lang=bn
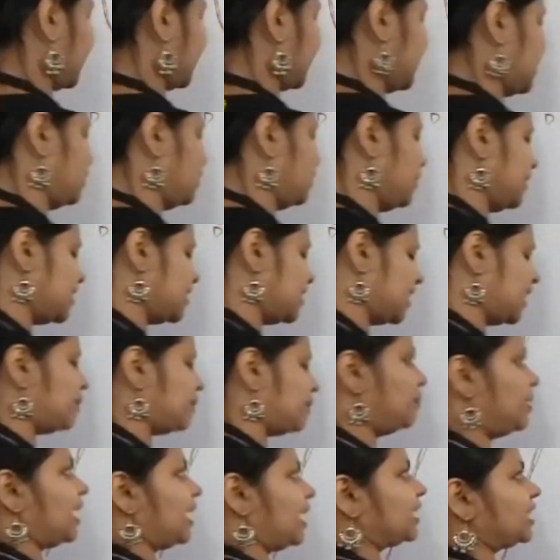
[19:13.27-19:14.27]
দিবে সেই
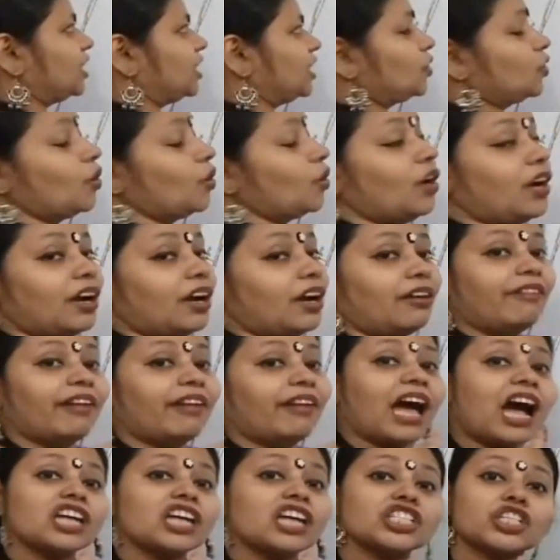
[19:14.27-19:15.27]
ব্লাডটা তো
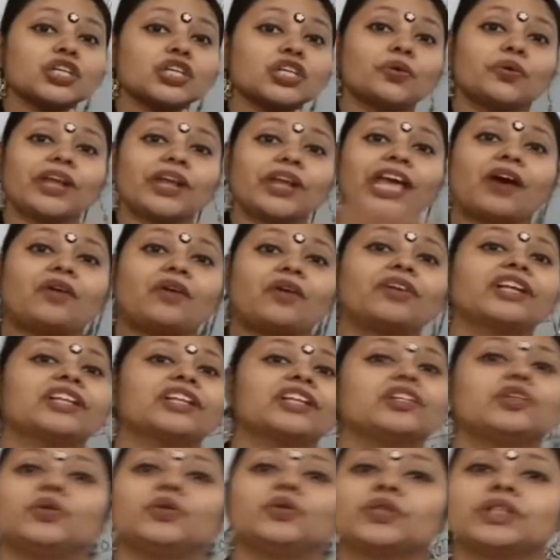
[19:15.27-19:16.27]
হ্রাস করে আওটাতে
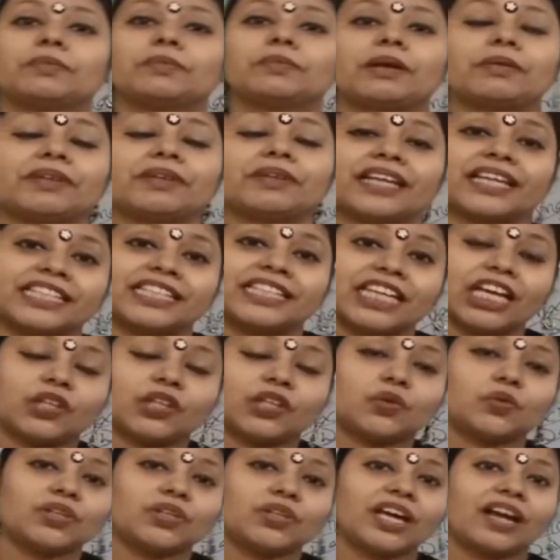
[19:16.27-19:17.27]
ঢুকতে পারবে না যেহেতু
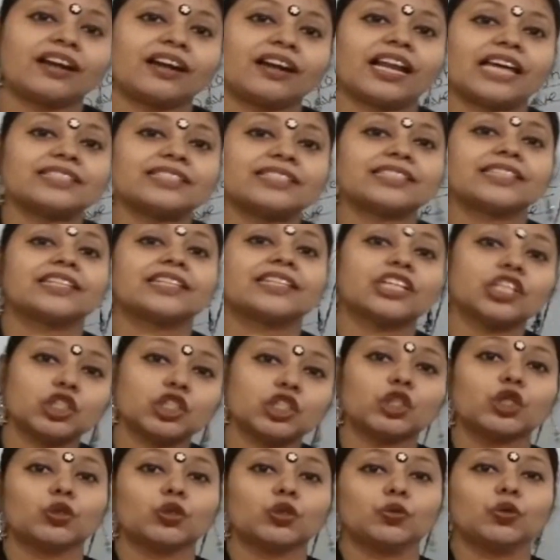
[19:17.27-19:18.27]
তার রাস্তাটা
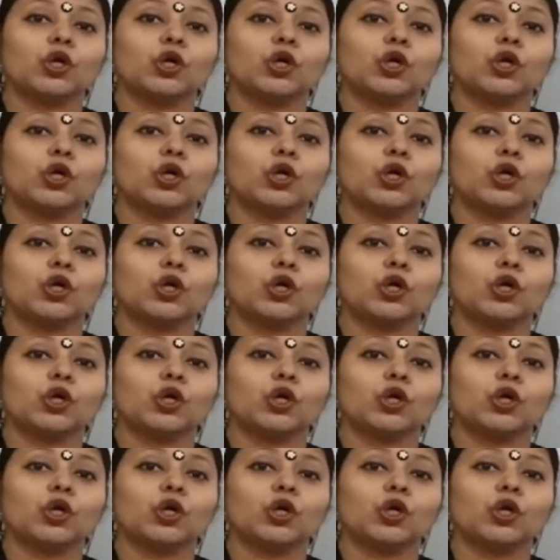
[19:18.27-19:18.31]
সরু